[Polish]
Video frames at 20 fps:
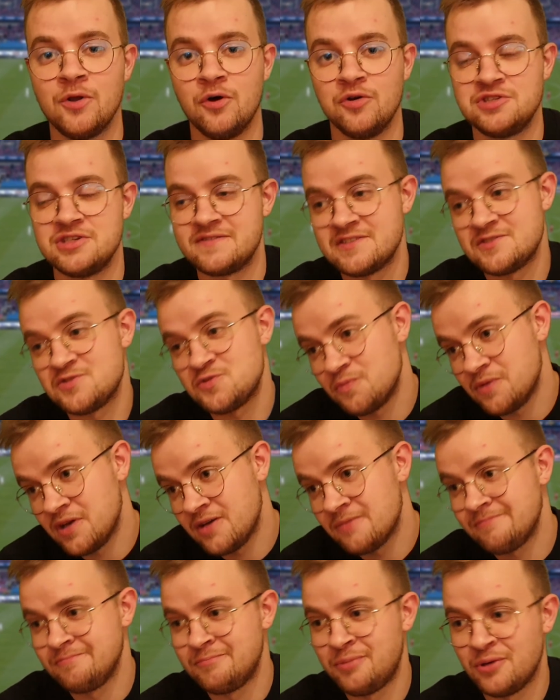Chociaż w
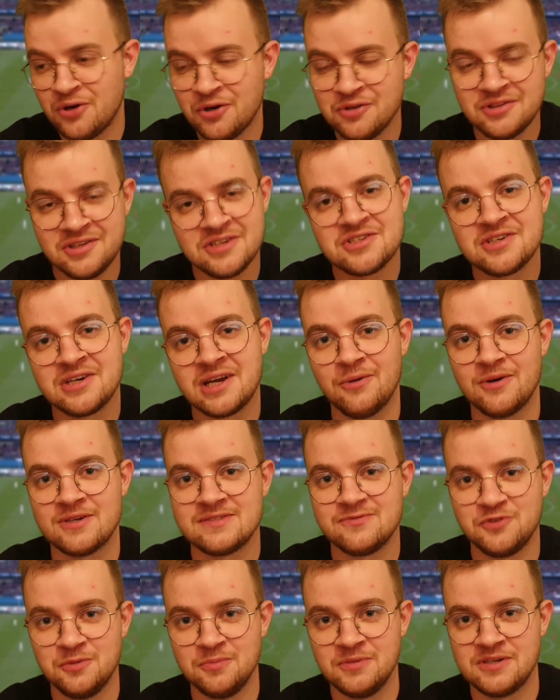sumie Pogoń też grała
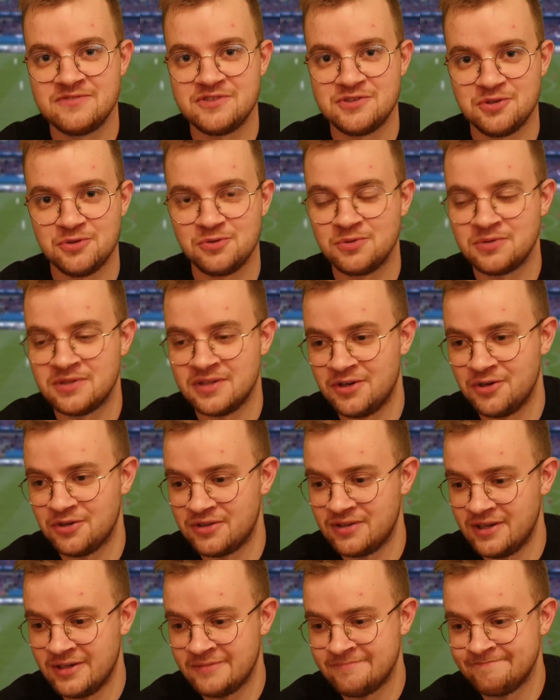swój mecz w środku
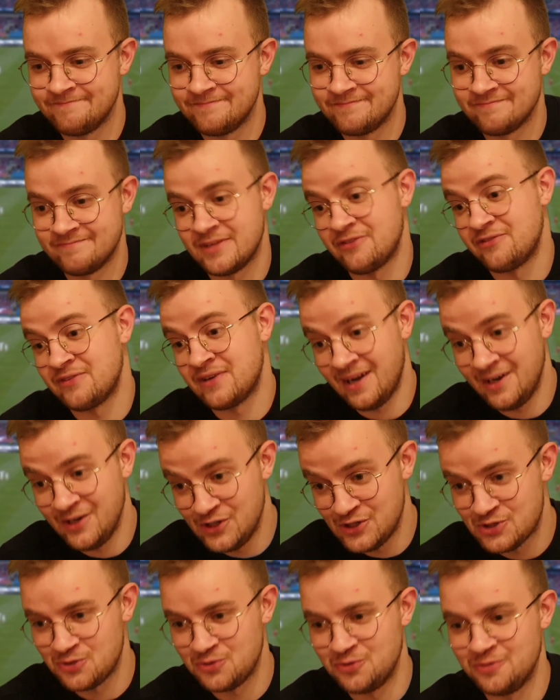tygodnia w
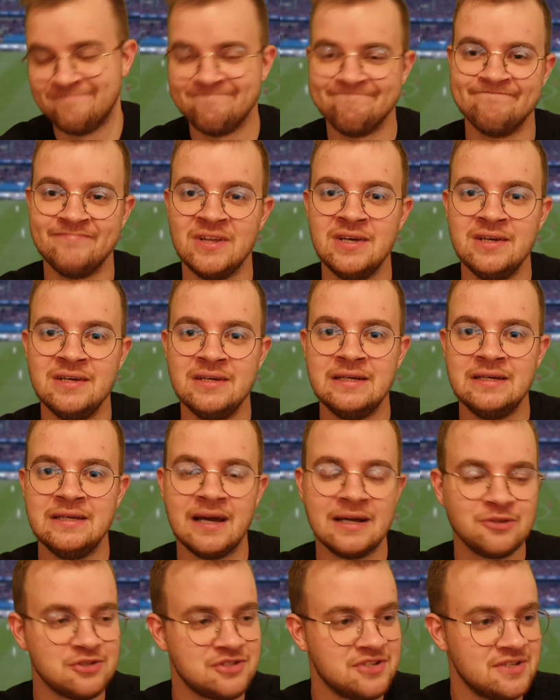Kaliszu,
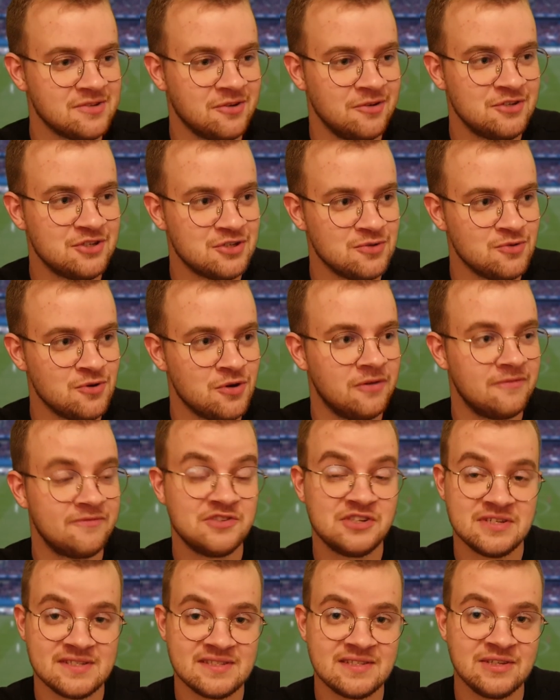jak to się skończyło,
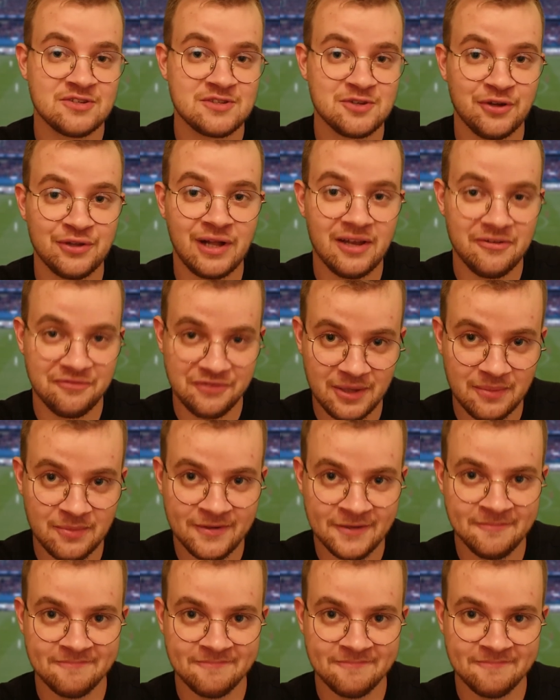wszyscy doskonale wiemy.